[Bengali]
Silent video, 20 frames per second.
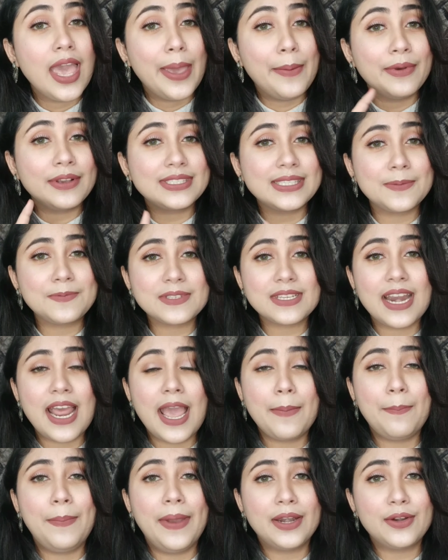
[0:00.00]
এবং
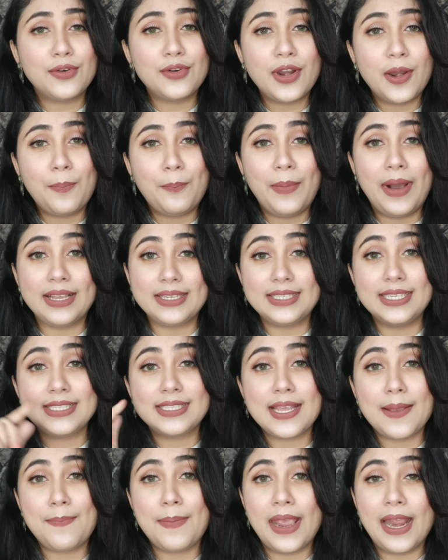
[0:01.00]
সাবস্ক্রাইব প্যাটনের পাশে
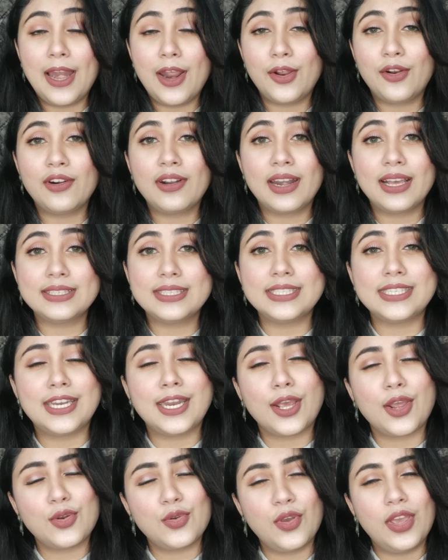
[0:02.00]
যে বেল আইকনটা আছে সেটা
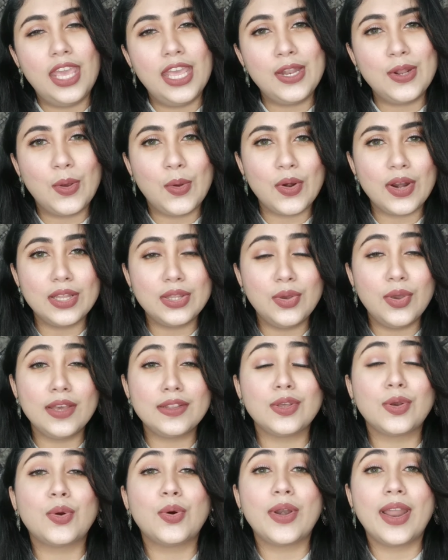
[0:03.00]
একটু হিট করে দিও
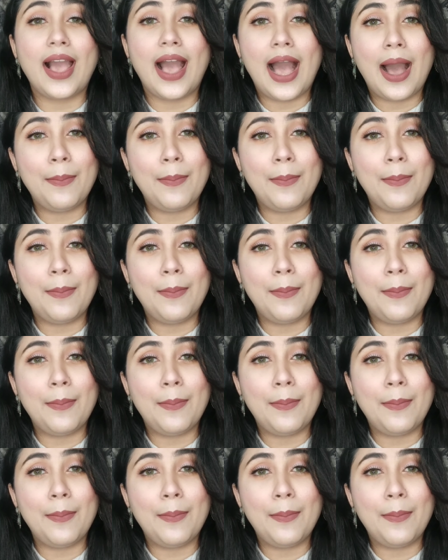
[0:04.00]
এতে করে